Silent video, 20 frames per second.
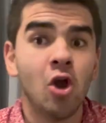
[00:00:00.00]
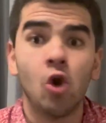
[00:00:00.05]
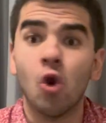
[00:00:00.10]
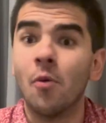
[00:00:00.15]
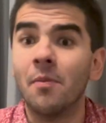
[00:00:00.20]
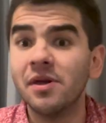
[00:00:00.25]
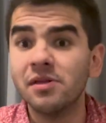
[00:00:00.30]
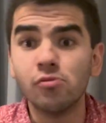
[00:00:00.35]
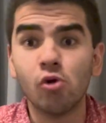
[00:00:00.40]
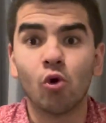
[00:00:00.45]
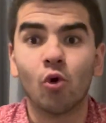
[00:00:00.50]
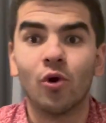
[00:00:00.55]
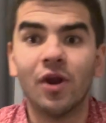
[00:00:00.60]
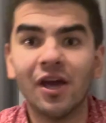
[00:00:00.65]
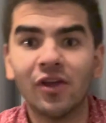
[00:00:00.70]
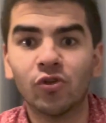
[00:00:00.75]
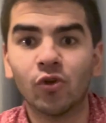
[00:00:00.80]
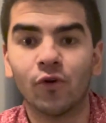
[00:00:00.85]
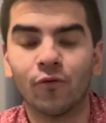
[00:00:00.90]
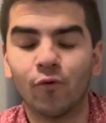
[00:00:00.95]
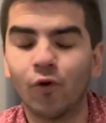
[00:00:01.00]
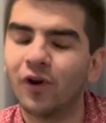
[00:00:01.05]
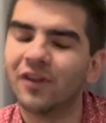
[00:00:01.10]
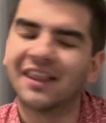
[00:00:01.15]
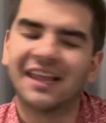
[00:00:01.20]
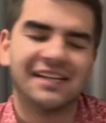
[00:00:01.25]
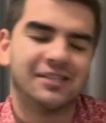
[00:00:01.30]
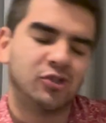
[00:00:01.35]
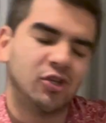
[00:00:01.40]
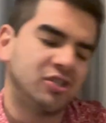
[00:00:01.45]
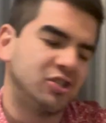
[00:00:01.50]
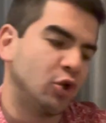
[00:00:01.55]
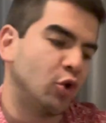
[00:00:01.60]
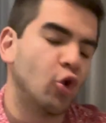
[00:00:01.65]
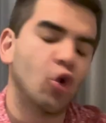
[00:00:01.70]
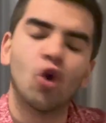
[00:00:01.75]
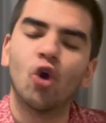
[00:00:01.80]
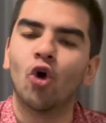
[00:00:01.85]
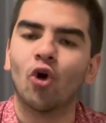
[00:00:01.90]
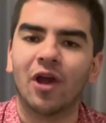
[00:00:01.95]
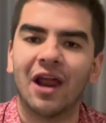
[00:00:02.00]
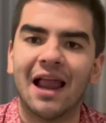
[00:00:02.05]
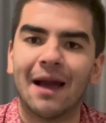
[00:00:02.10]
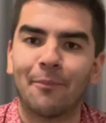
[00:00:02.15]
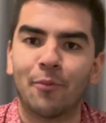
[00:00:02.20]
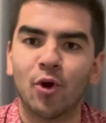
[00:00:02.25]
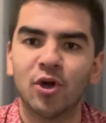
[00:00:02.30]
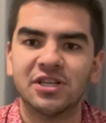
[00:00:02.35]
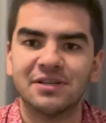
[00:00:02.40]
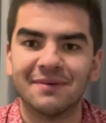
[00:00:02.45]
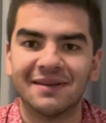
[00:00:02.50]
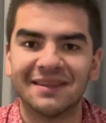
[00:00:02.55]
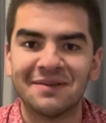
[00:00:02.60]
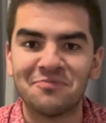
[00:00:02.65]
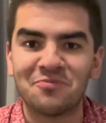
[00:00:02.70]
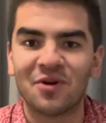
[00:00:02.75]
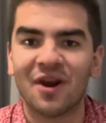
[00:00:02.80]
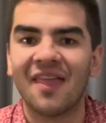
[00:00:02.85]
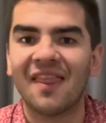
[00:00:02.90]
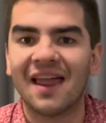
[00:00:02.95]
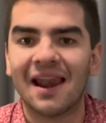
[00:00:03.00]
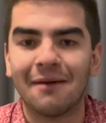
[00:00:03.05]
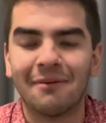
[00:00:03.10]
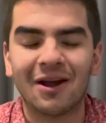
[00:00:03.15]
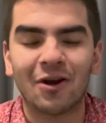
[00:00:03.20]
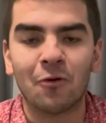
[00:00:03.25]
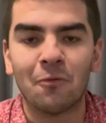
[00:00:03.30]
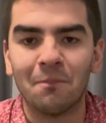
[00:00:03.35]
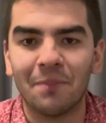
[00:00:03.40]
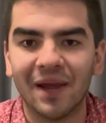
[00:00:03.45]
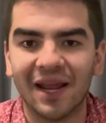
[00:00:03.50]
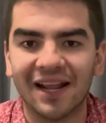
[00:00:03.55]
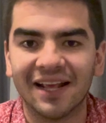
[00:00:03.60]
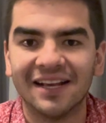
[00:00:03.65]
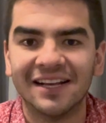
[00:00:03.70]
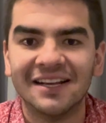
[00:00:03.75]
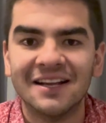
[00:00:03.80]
Lo mismo con Héctor Ford, que estoy seguro que la próxima temporada la va a romper.